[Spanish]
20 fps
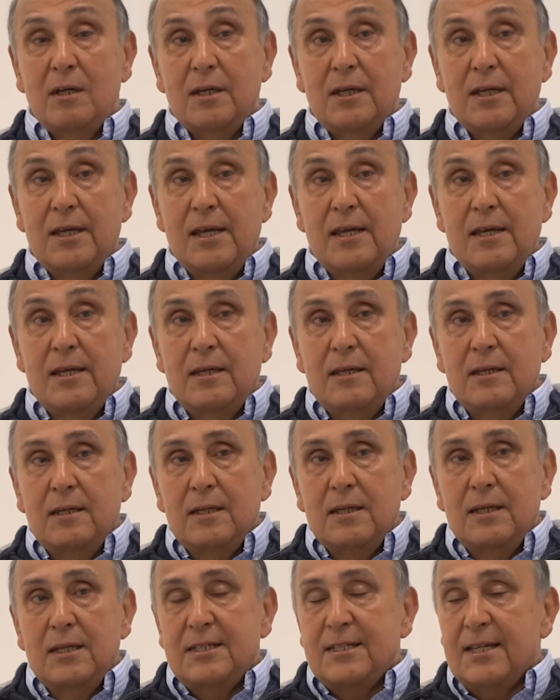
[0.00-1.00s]

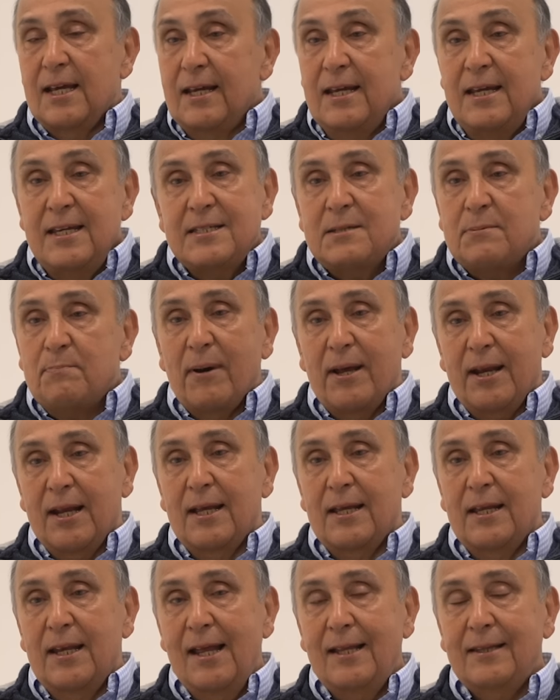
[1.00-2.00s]
y seguís para
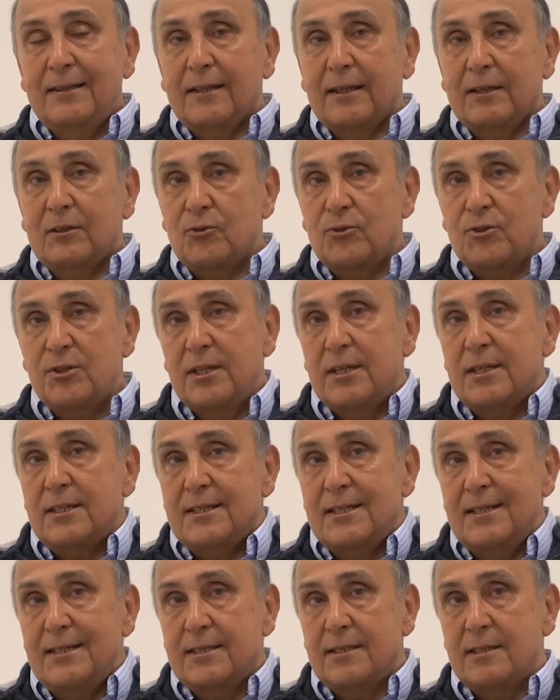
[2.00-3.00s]
adelante. Entonces
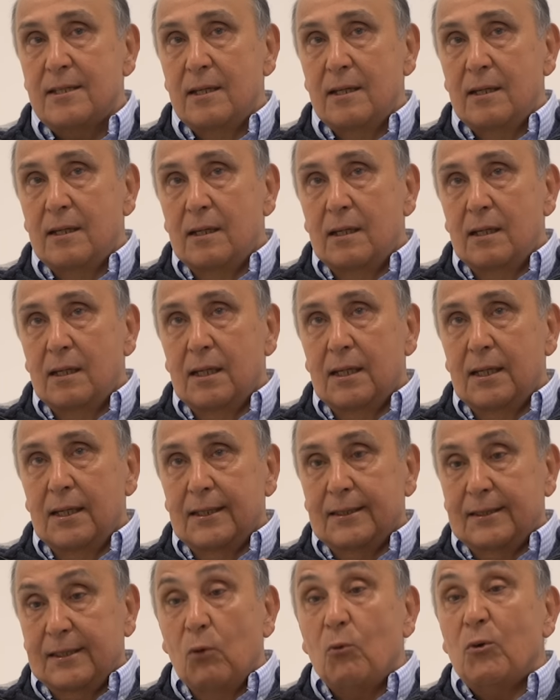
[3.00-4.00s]
decís,
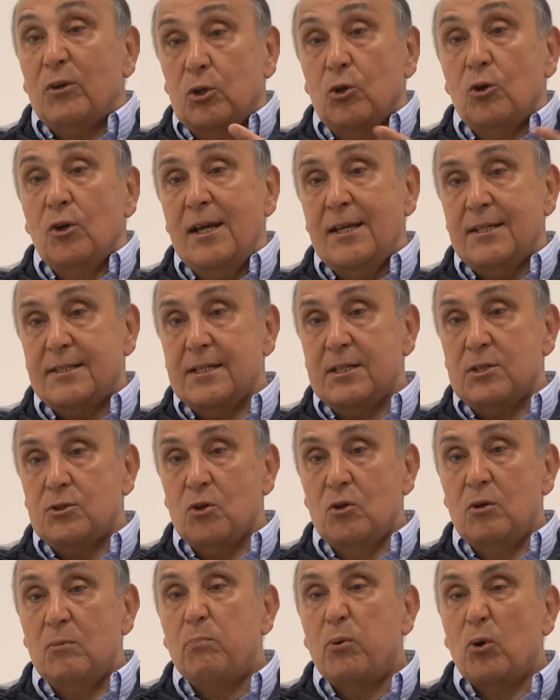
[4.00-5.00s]
eh, te cuestionas
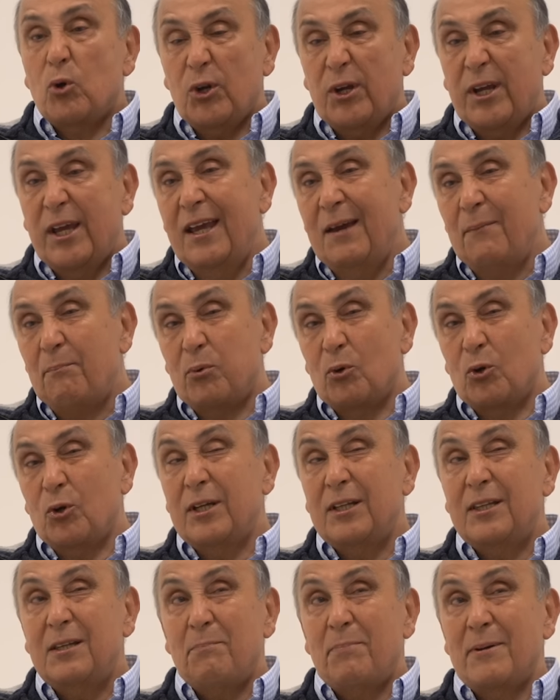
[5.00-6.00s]
eso, el por qué, por
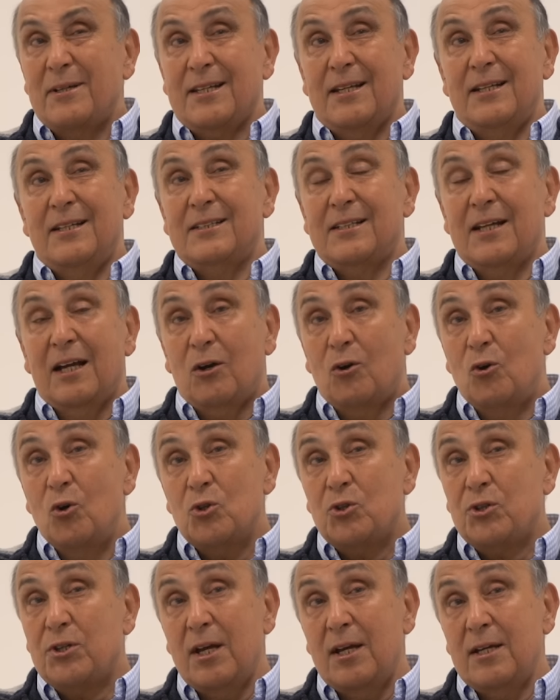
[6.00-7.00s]
qué te pasan esas
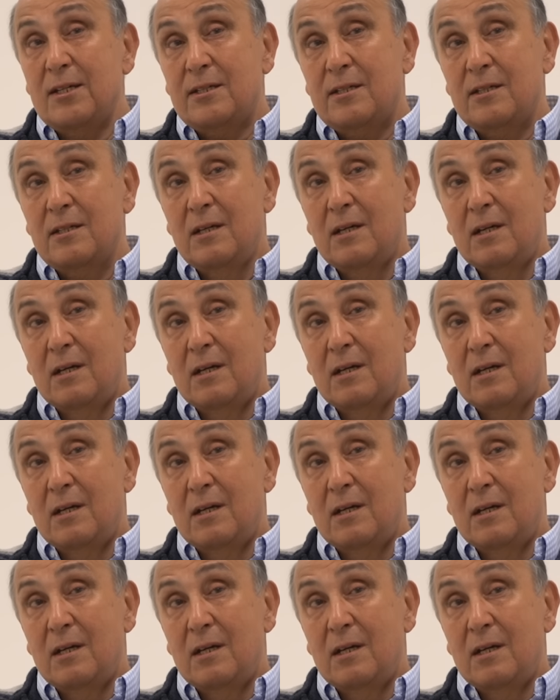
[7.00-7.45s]
cosas.